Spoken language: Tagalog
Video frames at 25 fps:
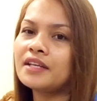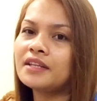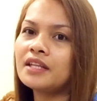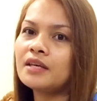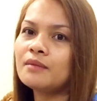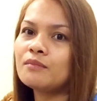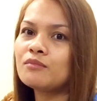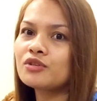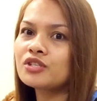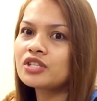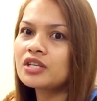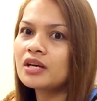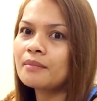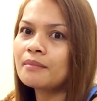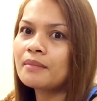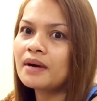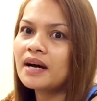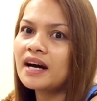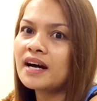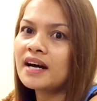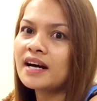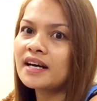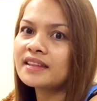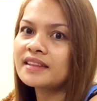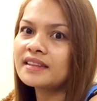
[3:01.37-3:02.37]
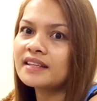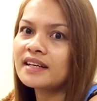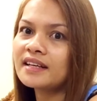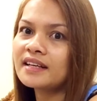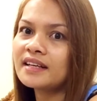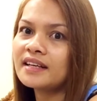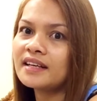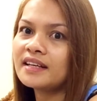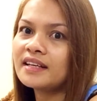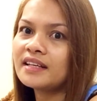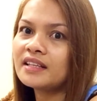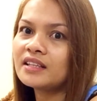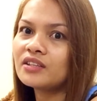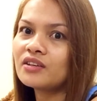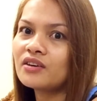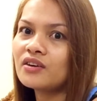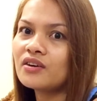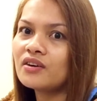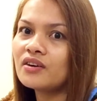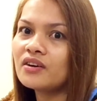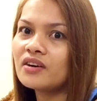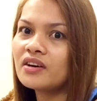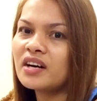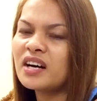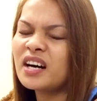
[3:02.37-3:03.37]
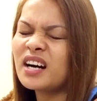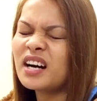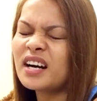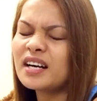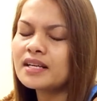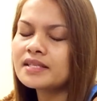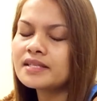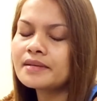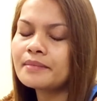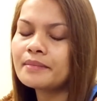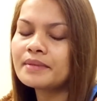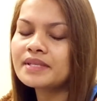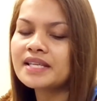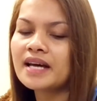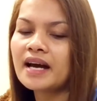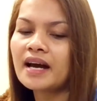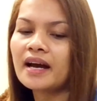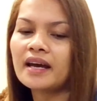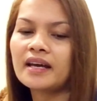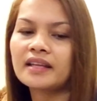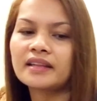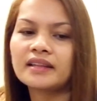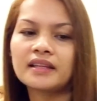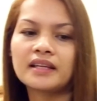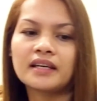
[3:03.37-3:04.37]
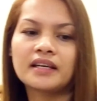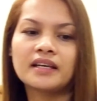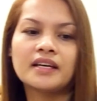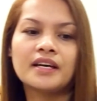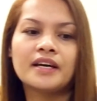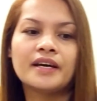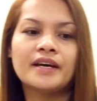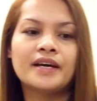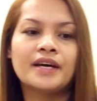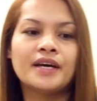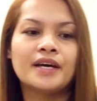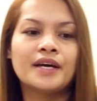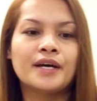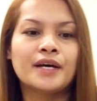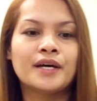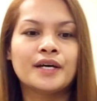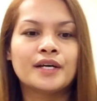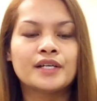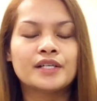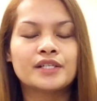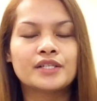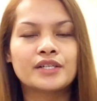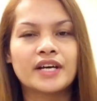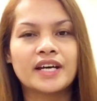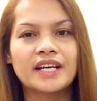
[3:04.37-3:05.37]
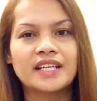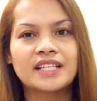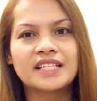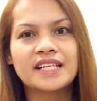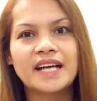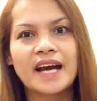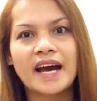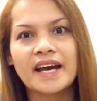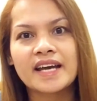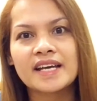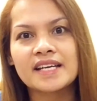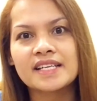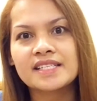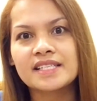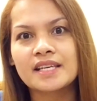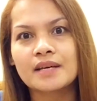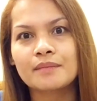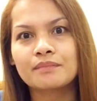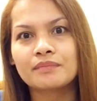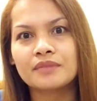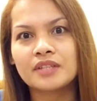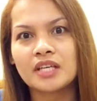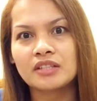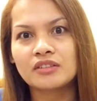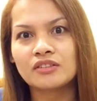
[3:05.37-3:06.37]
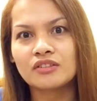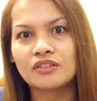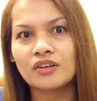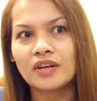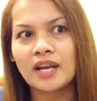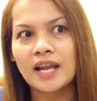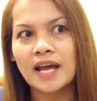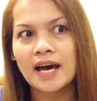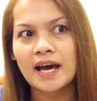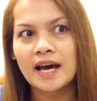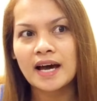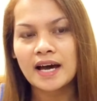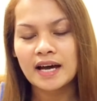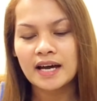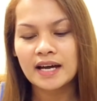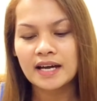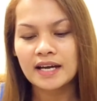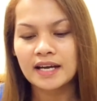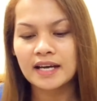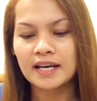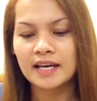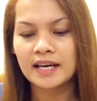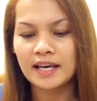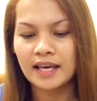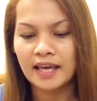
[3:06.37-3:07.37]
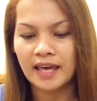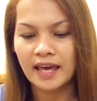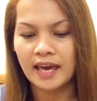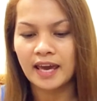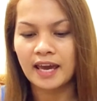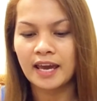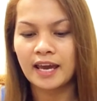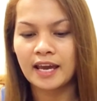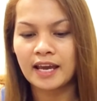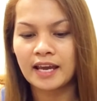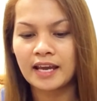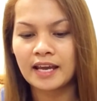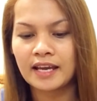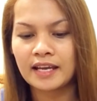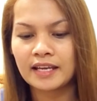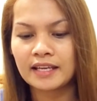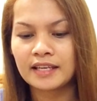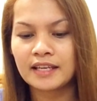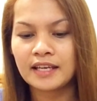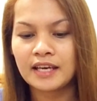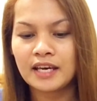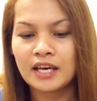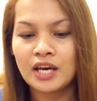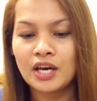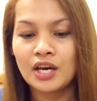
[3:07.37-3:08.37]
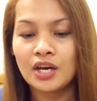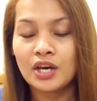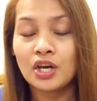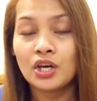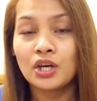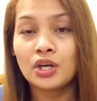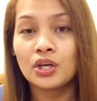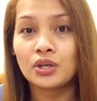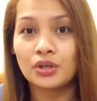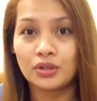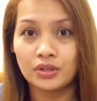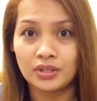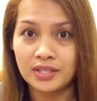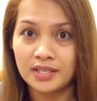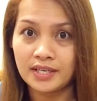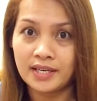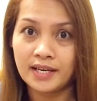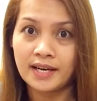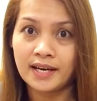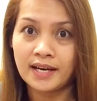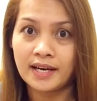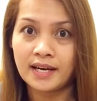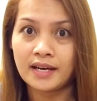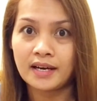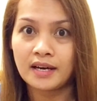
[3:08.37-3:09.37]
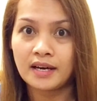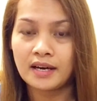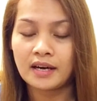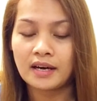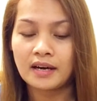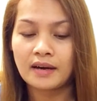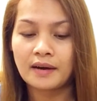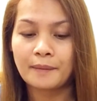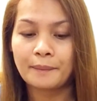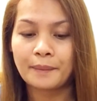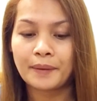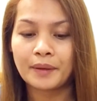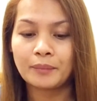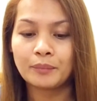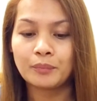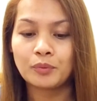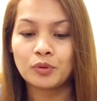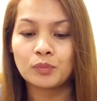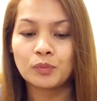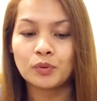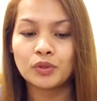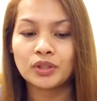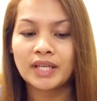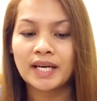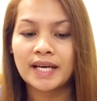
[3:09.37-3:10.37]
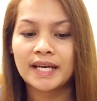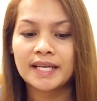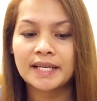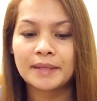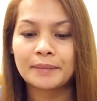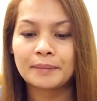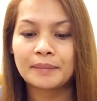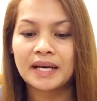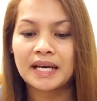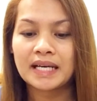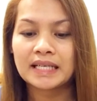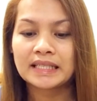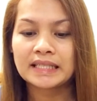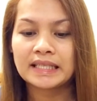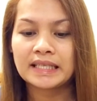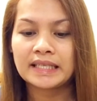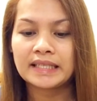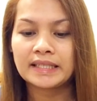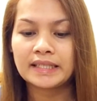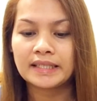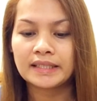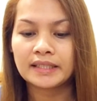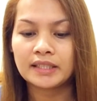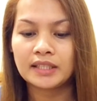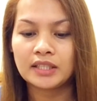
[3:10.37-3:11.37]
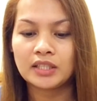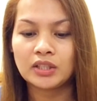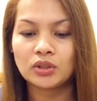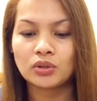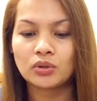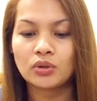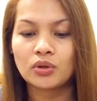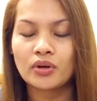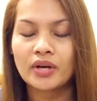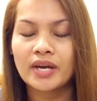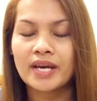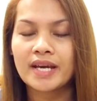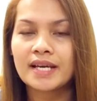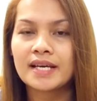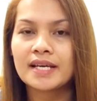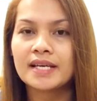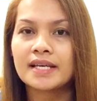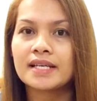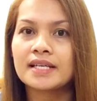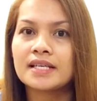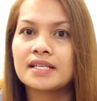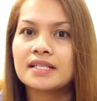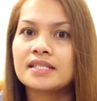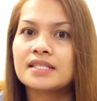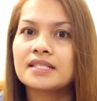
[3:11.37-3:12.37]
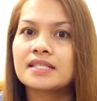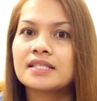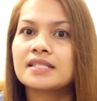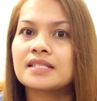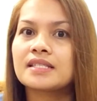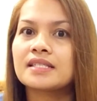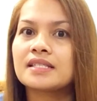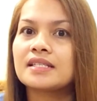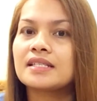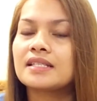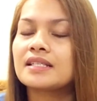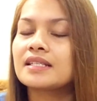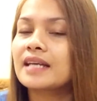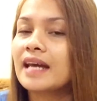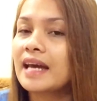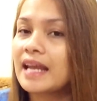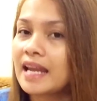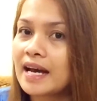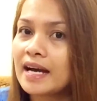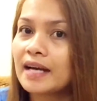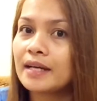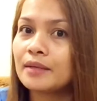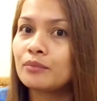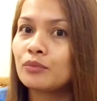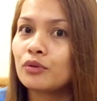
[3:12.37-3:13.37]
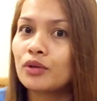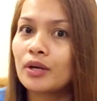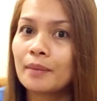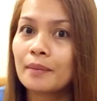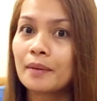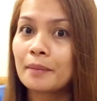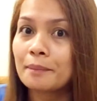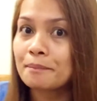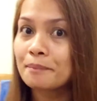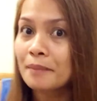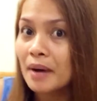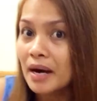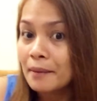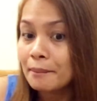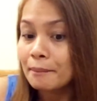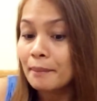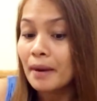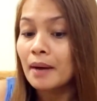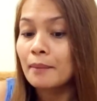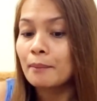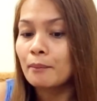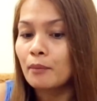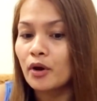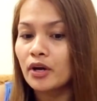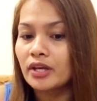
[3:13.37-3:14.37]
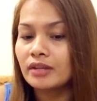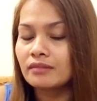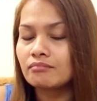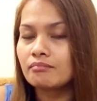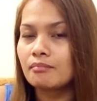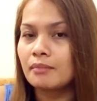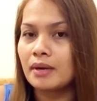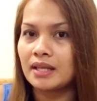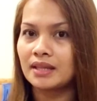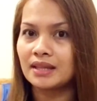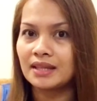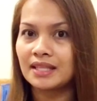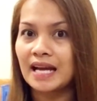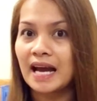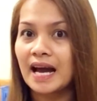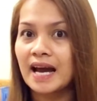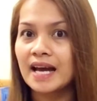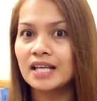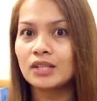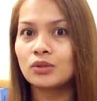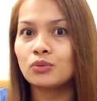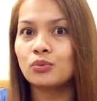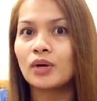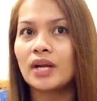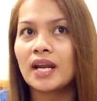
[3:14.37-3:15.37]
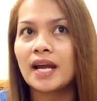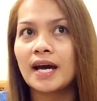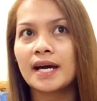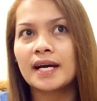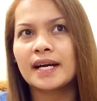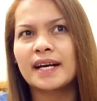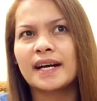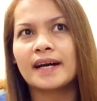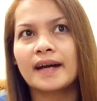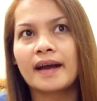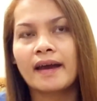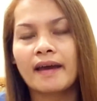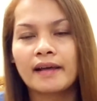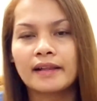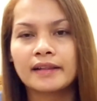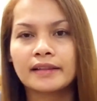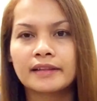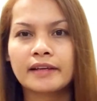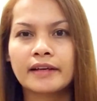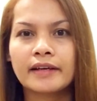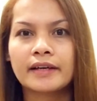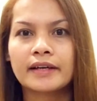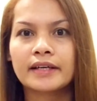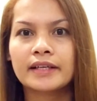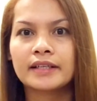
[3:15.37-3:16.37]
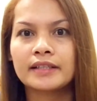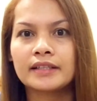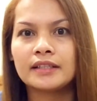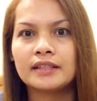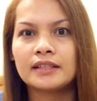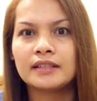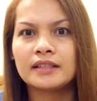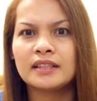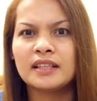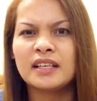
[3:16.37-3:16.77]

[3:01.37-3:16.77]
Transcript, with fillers: hindi mo siya maangat ng ganito kasi masakit. So, ayun guys, update ko lang. And, yun nga, kapag pupunta ka ng mga clinic dito is kailangan mo namang magpa-appointment kahit wala kang health card.